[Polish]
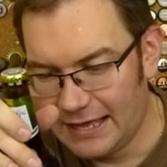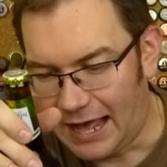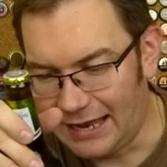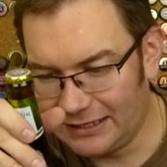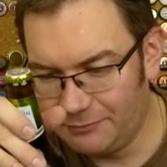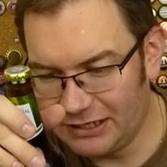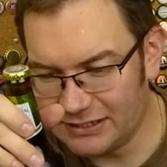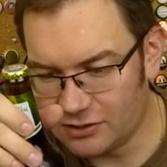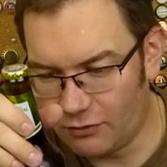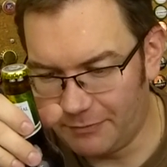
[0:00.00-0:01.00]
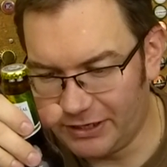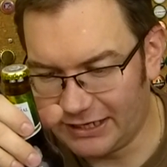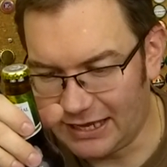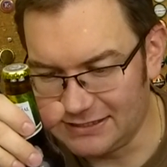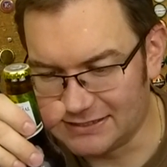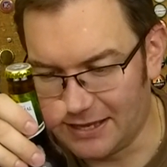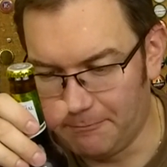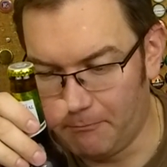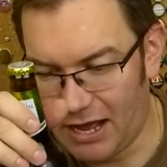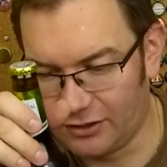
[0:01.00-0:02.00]
Ale chmiele są amerykańskie.
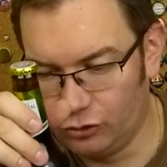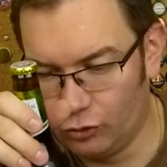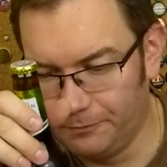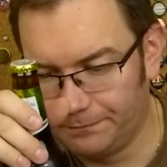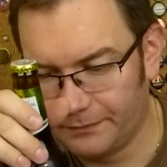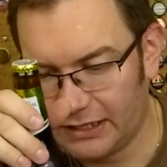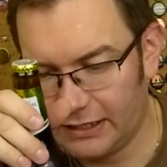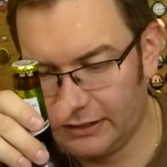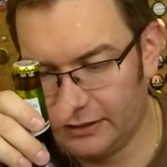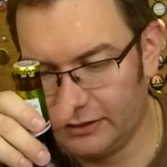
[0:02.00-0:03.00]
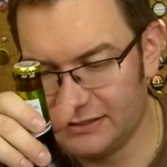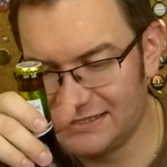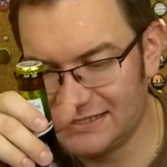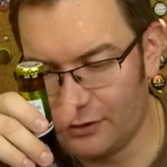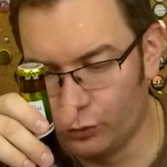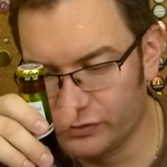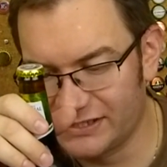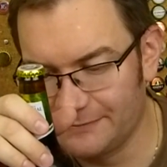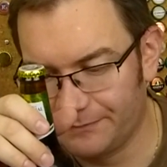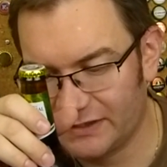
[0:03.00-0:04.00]
Magnum, e,
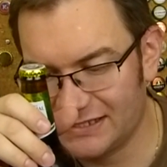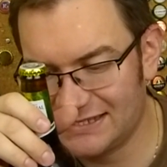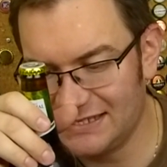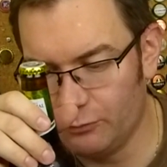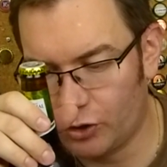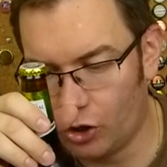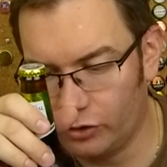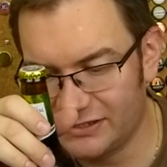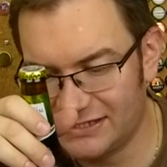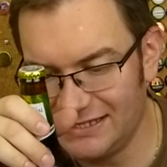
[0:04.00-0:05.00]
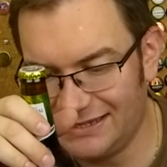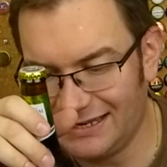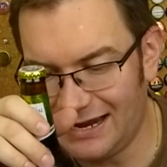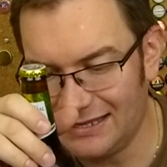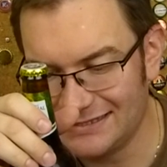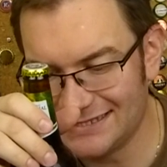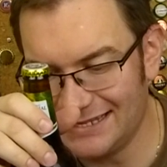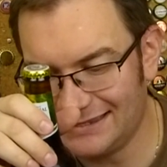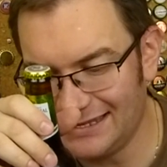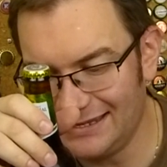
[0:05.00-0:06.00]
Zeus, Simco, Citra,
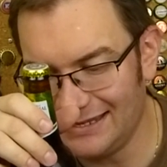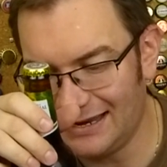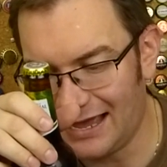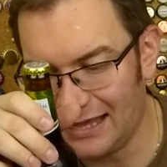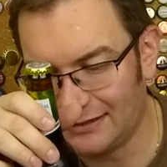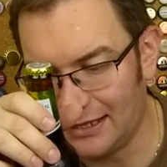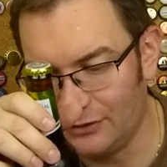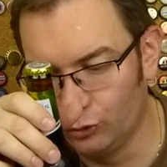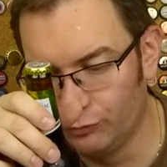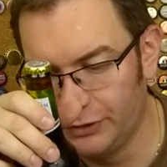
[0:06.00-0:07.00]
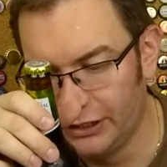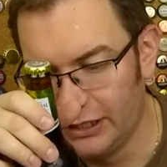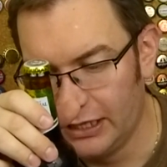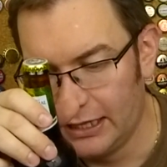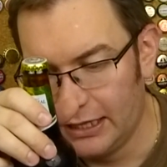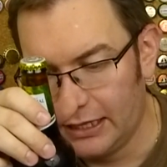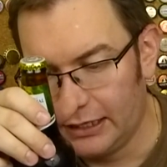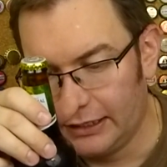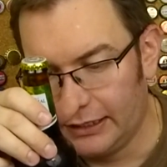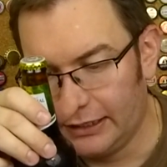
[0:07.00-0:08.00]
Centennial, Atanum
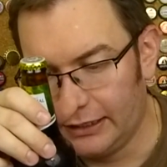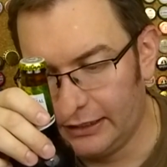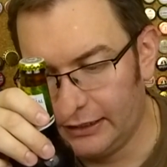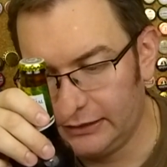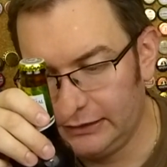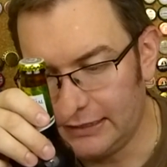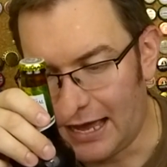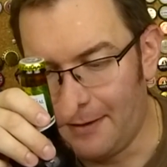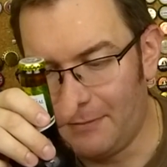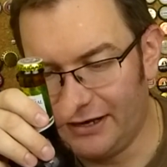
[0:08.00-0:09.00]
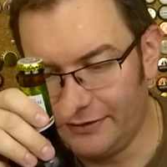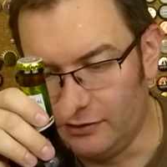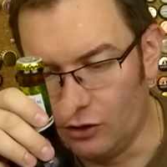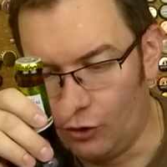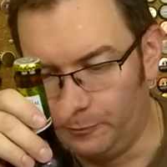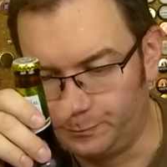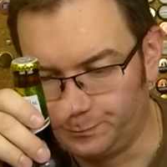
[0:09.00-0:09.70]
e, i Amarillo.